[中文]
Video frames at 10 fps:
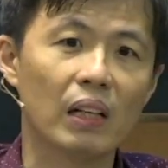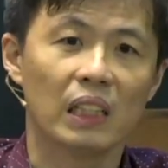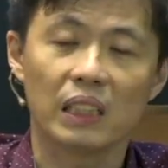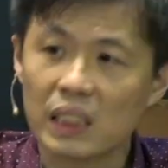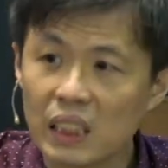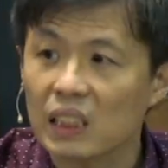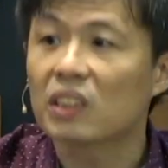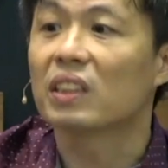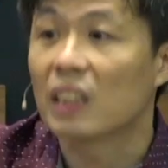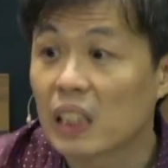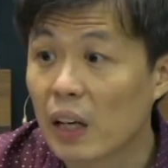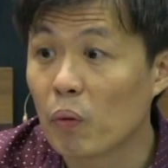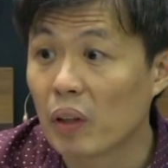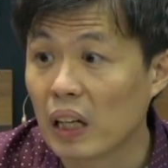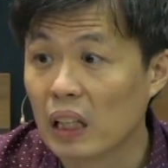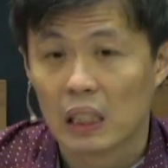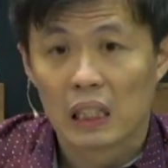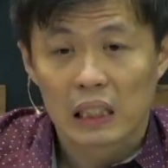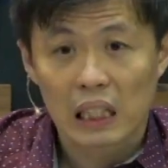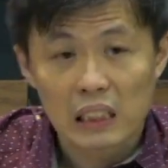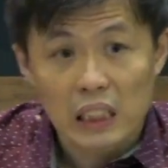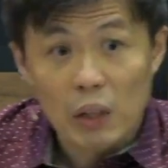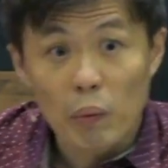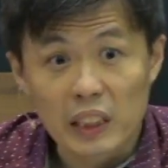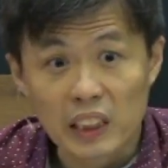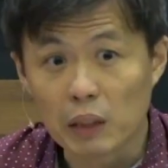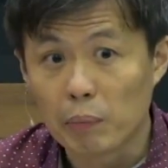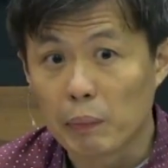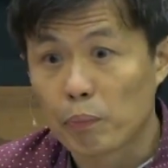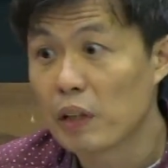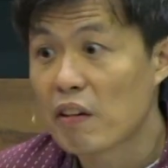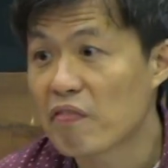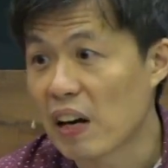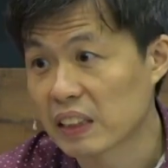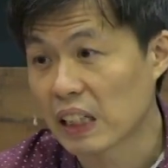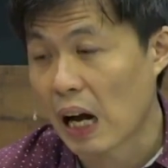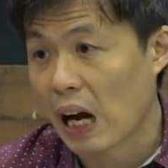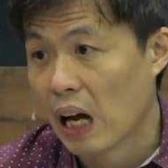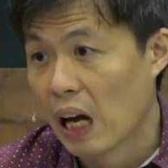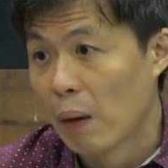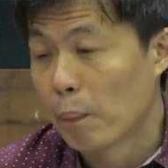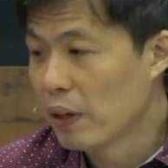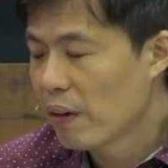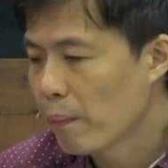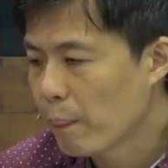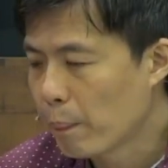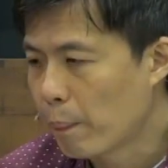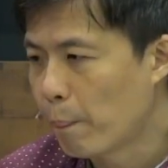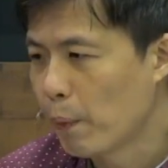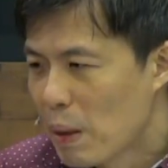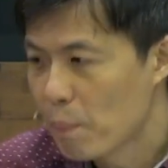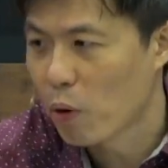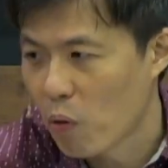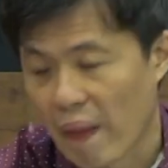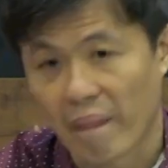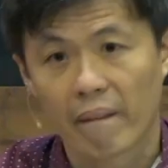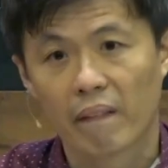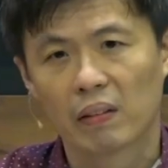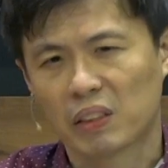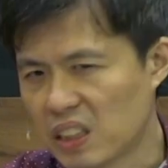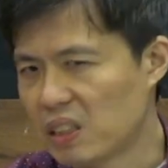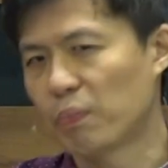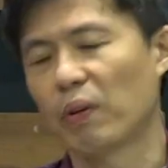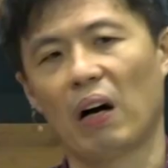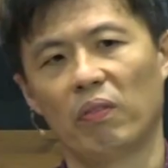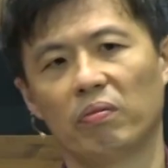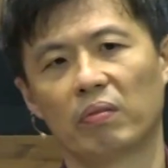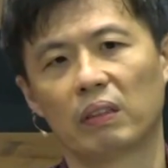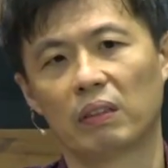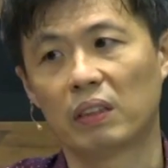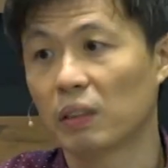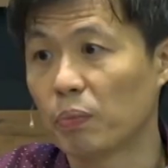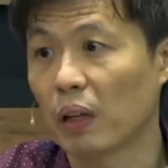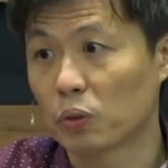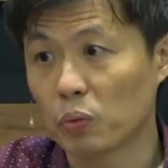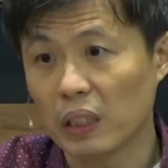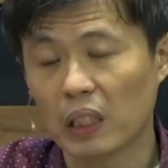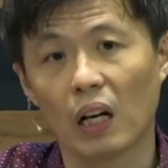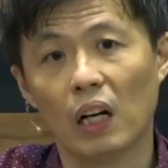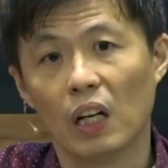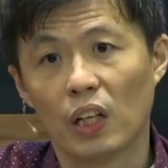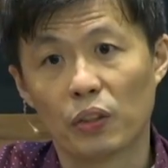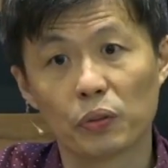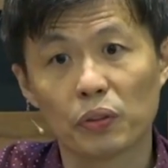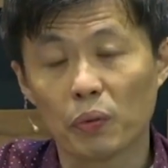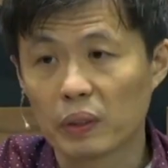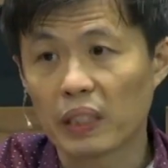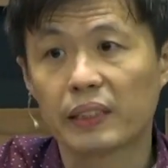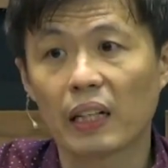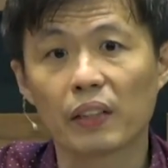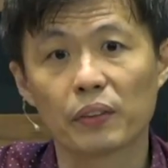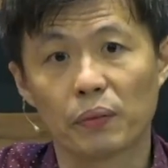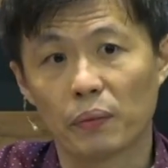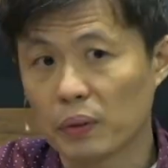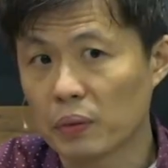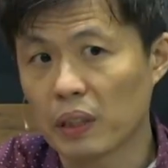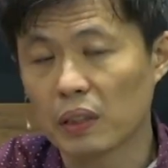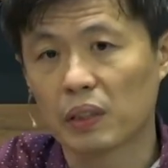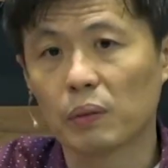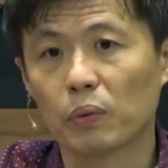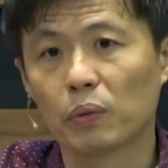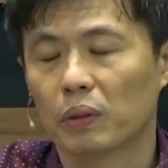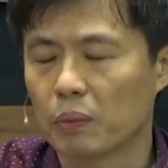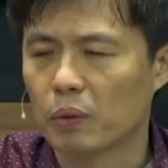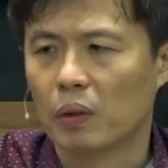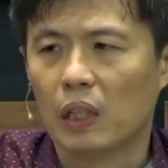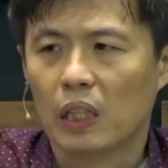细是神给我的，但是因为细密不能放下，不能不能不管，其实不好。其实不好，所以呢，有时候我在家的时候，我就跟师母、师母